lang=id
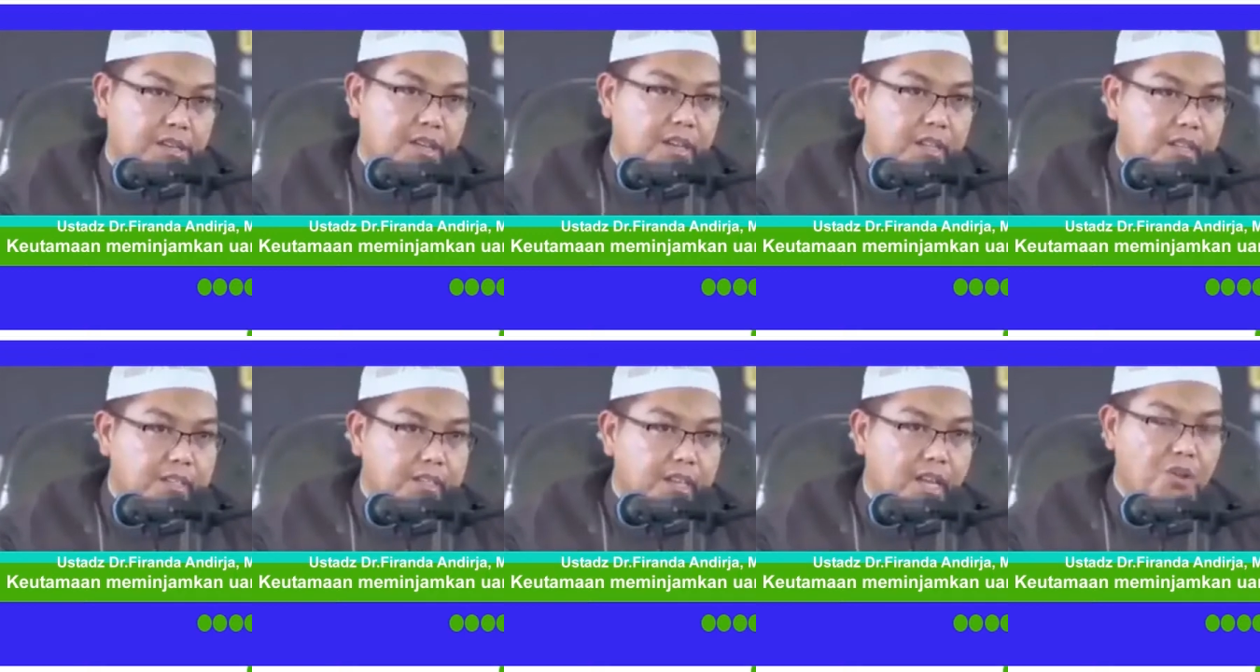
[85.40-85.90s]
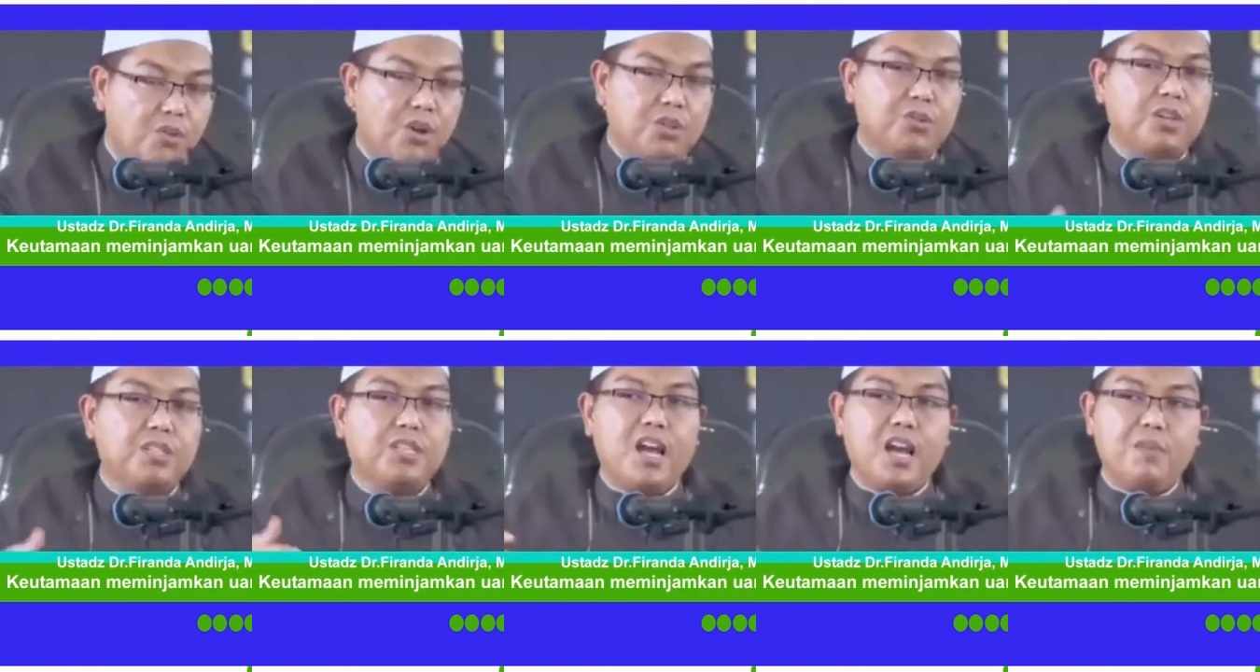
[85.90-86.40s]
Nah kita sekarang
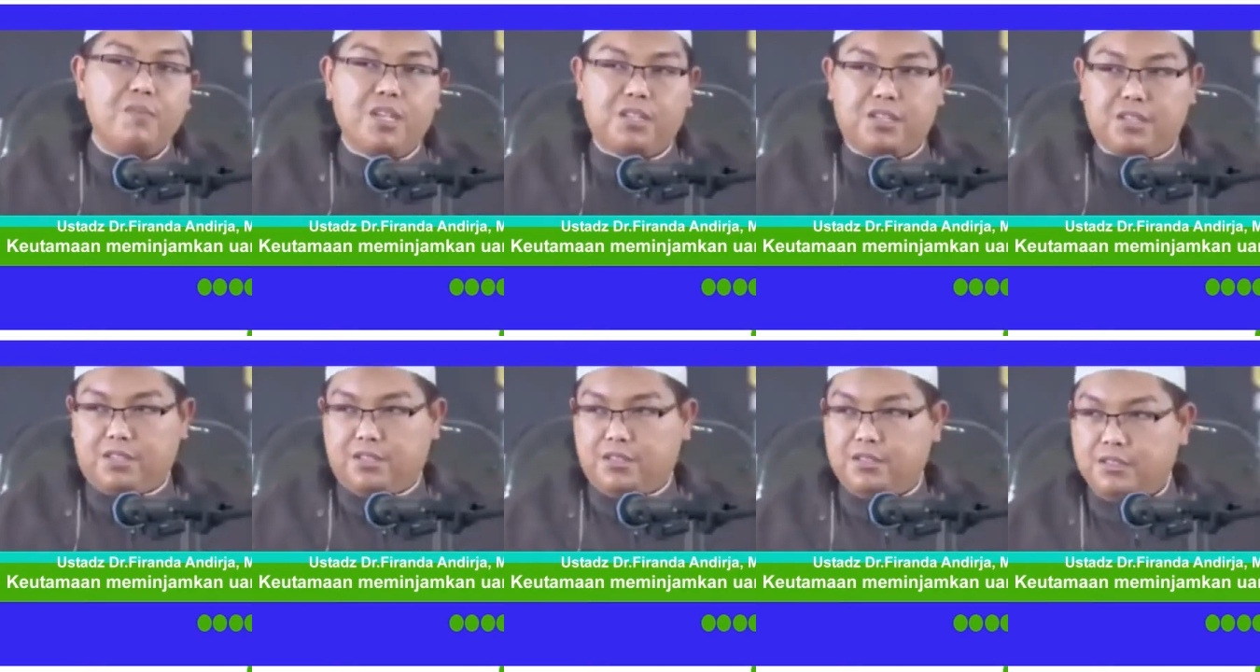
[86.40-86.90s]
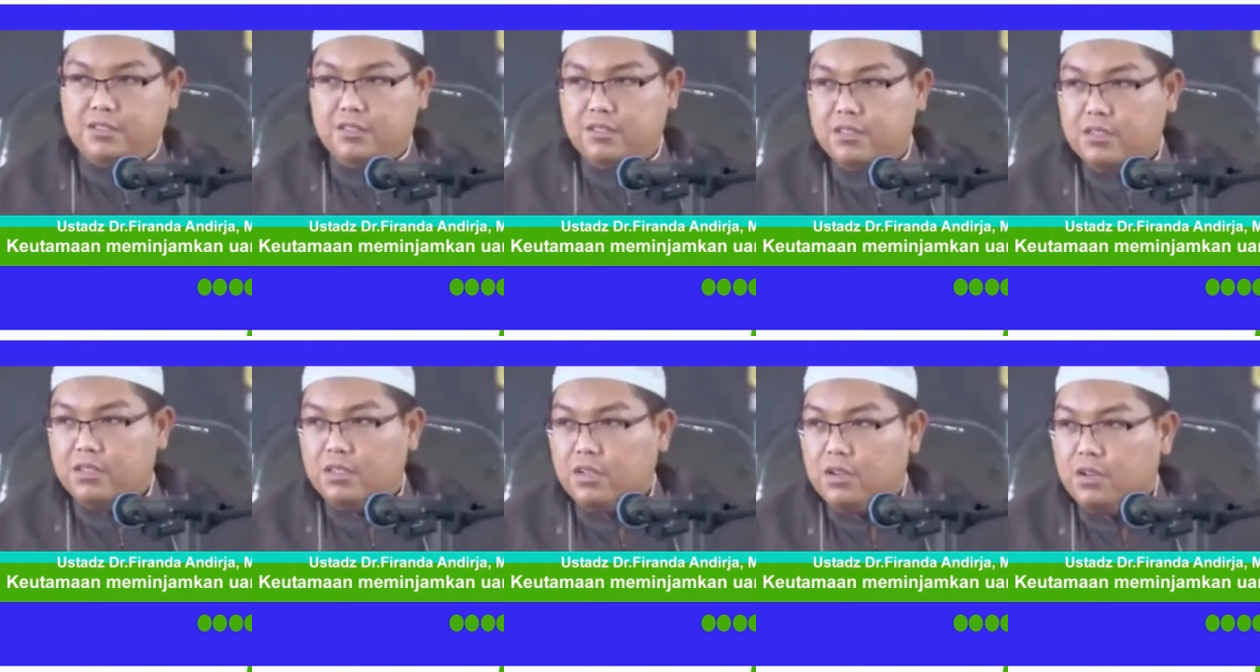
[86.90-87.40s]
waktu kita habis,
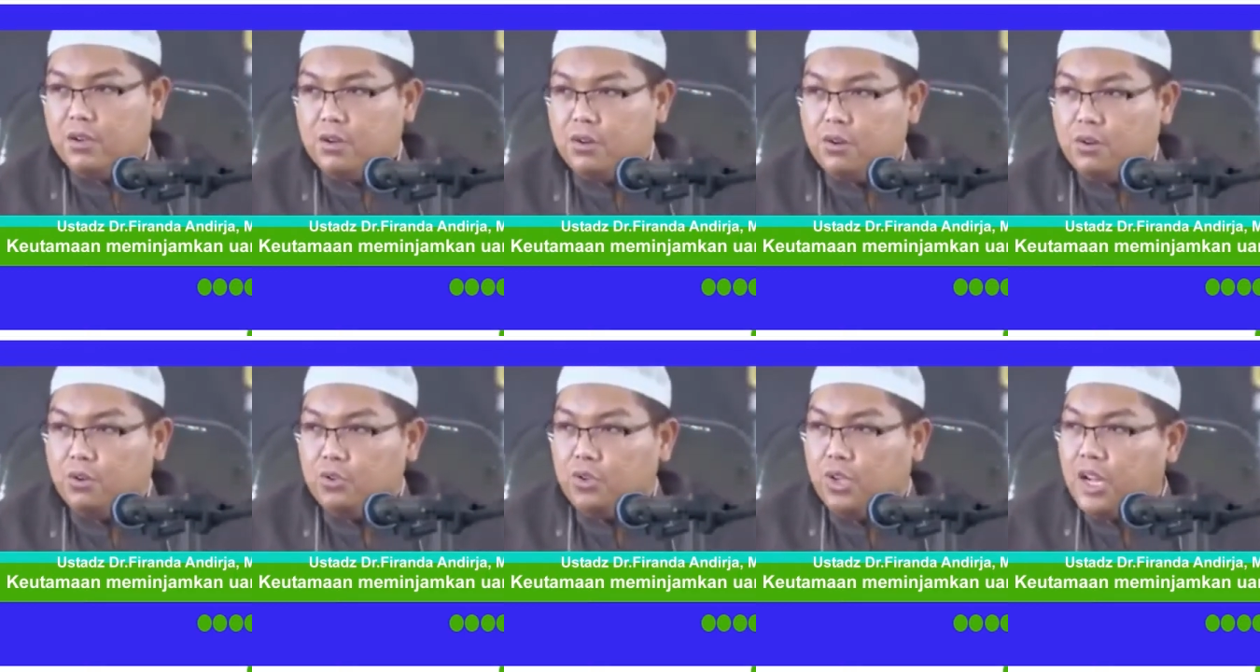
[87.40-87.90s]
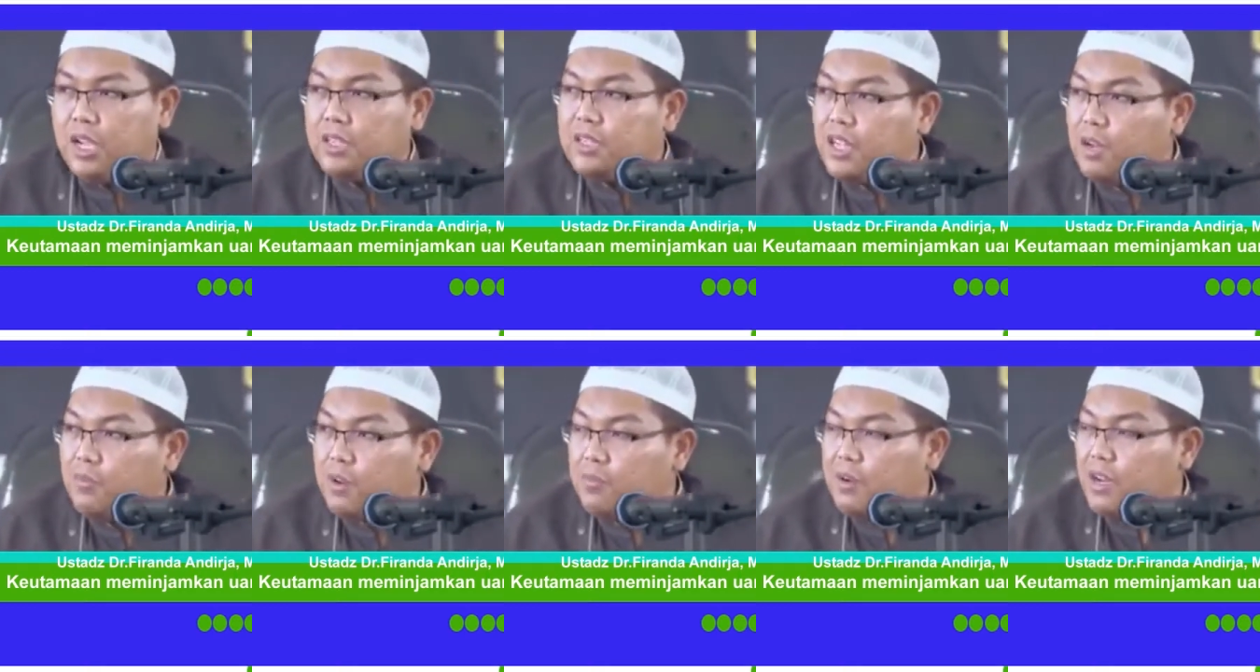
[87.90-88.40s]
untuk hal yang
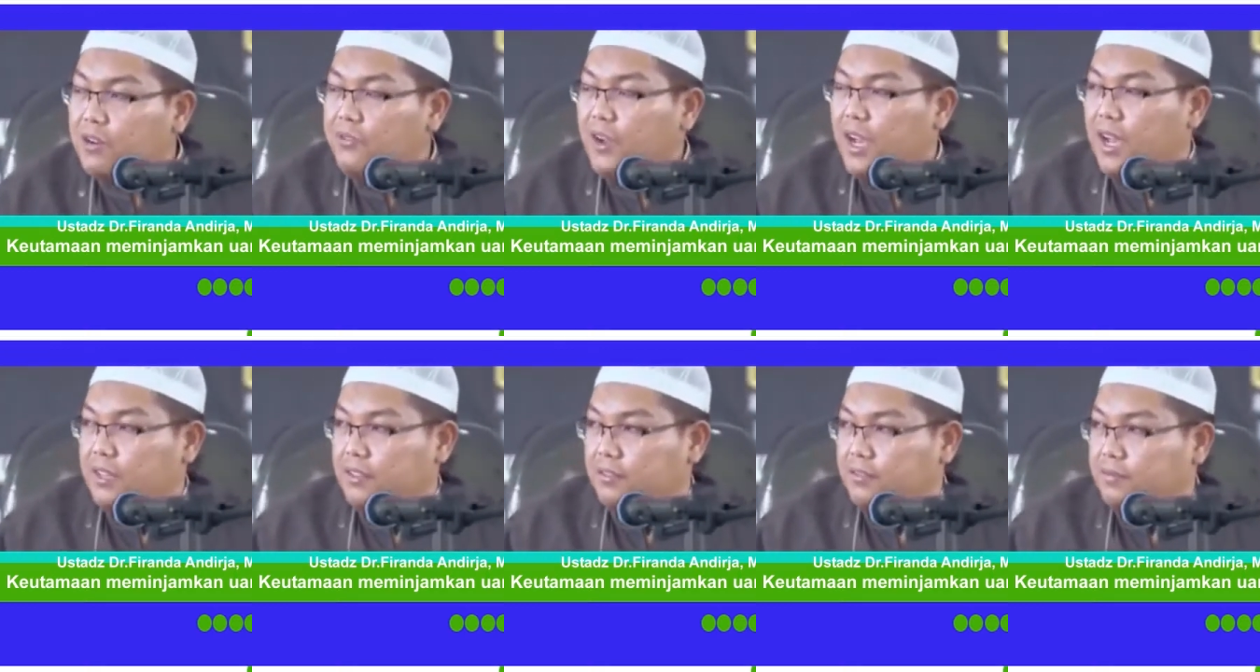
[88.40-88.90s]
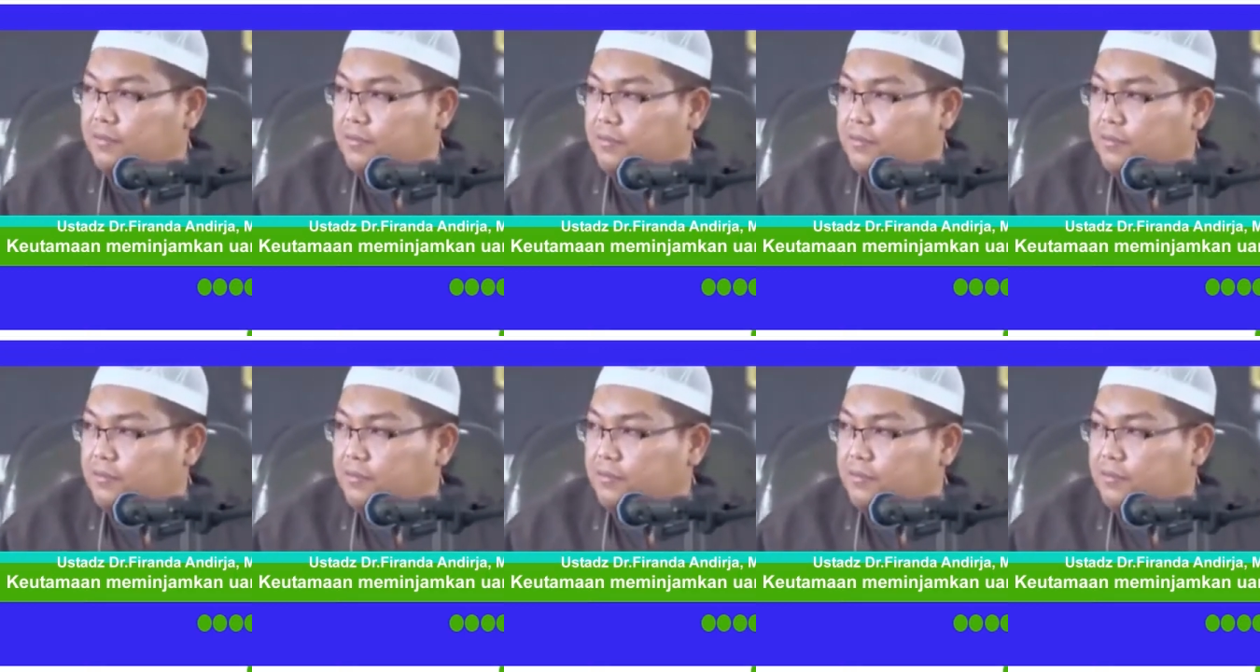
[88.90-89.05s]
tidak bermanfaat.